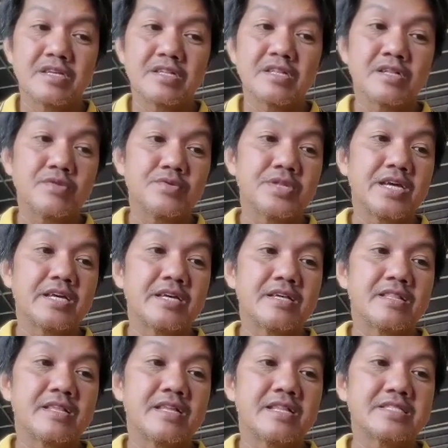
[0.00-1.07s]

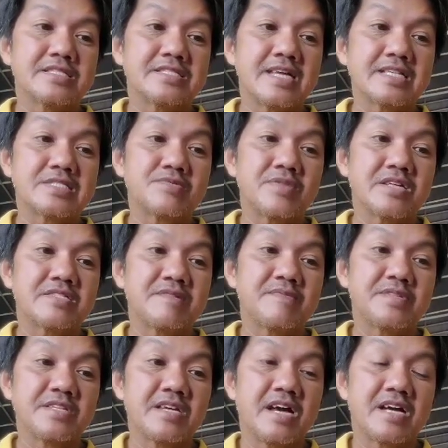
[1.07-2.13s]
including that a sexual
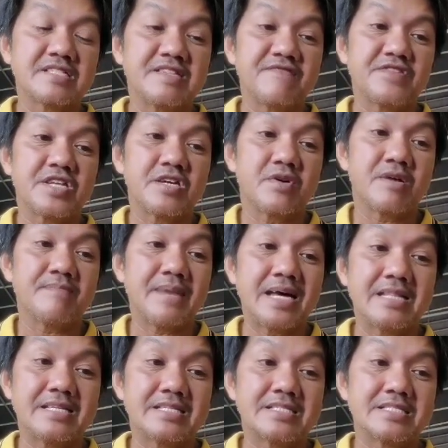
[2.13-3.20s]
activity, activity or
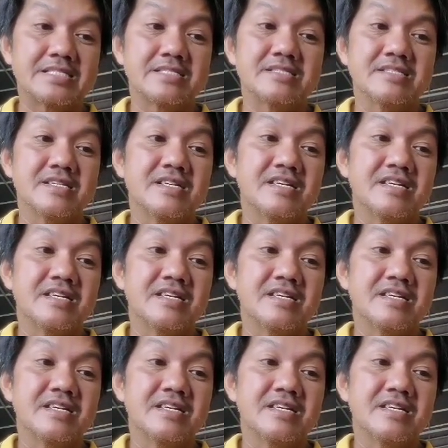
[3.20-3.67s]
malice.